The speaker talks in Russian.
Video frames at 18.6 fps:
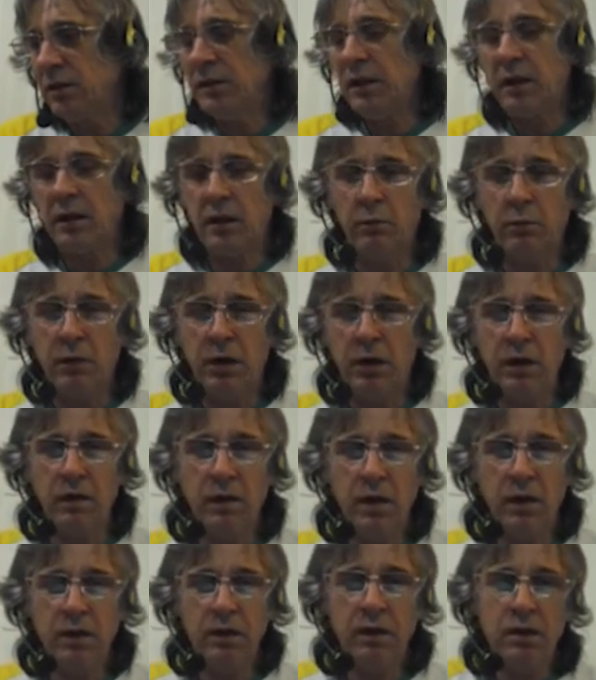наркоман.
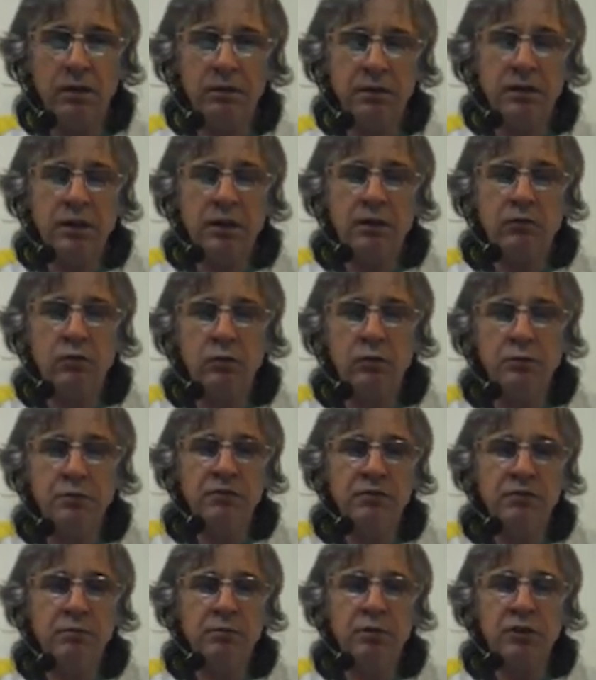И она говорит, кого мне
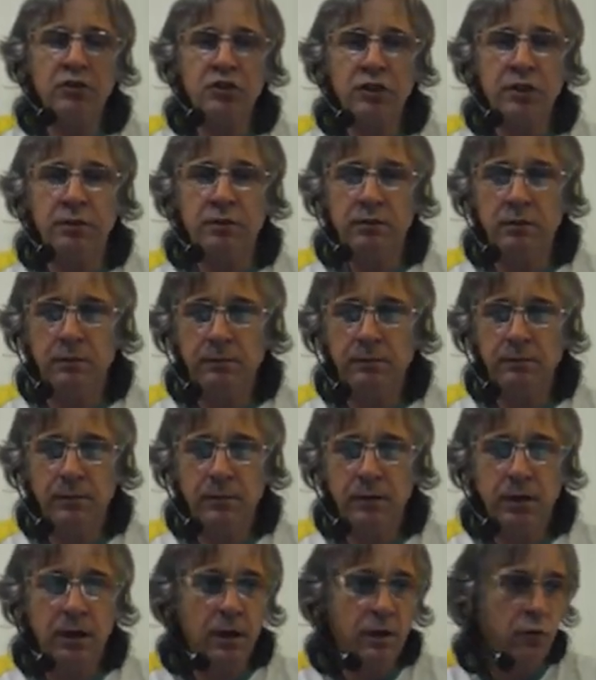выбрать жить?
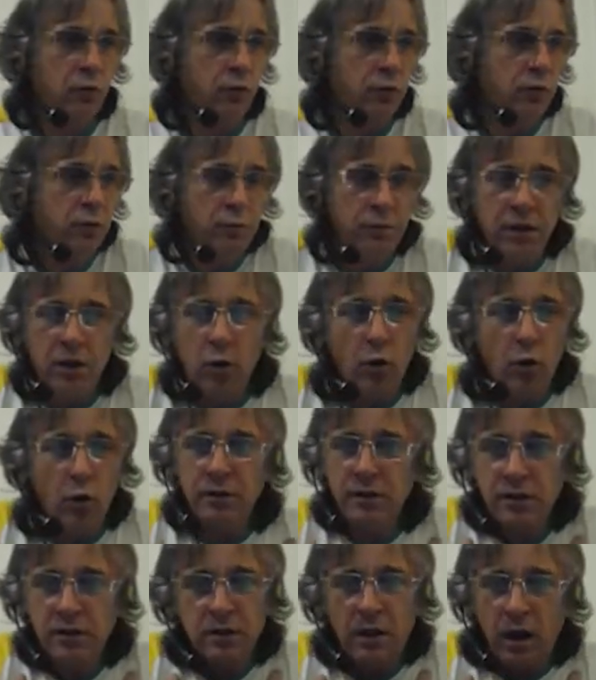Я говорю, мне
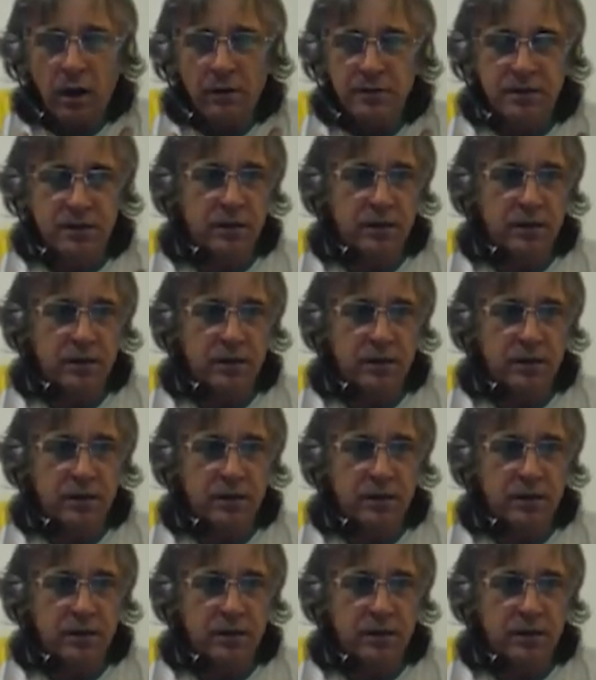обе не нравятся,